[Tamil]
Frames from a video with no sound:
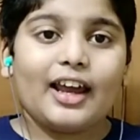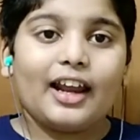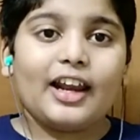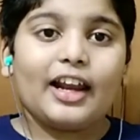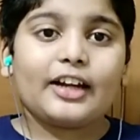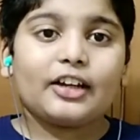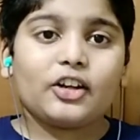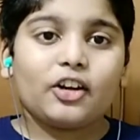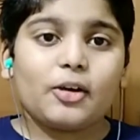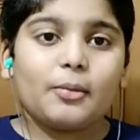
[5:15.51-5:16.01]

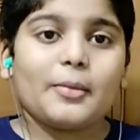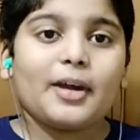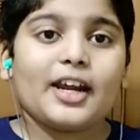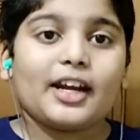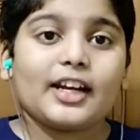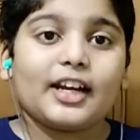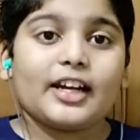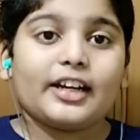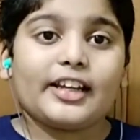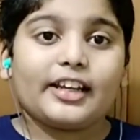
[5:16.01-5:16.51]
எலக்ட்ரோ
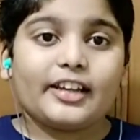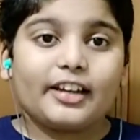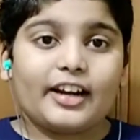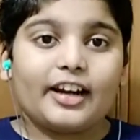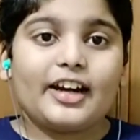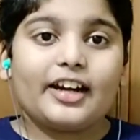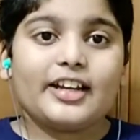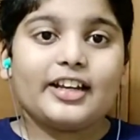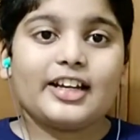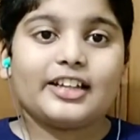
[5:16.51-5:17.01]
மேக்னெட்டிக்
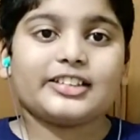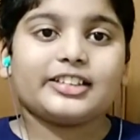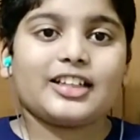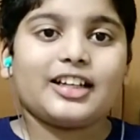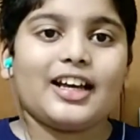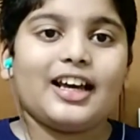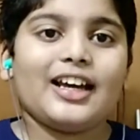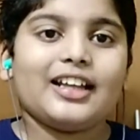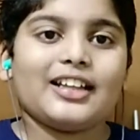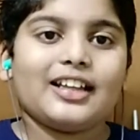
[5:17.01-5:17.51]

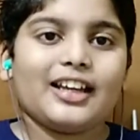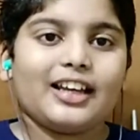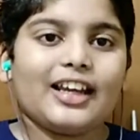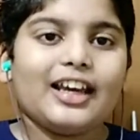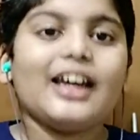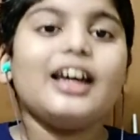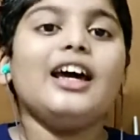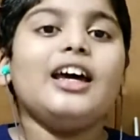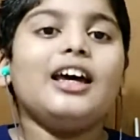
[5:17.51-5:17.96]
ரேடியேஷனை அதால்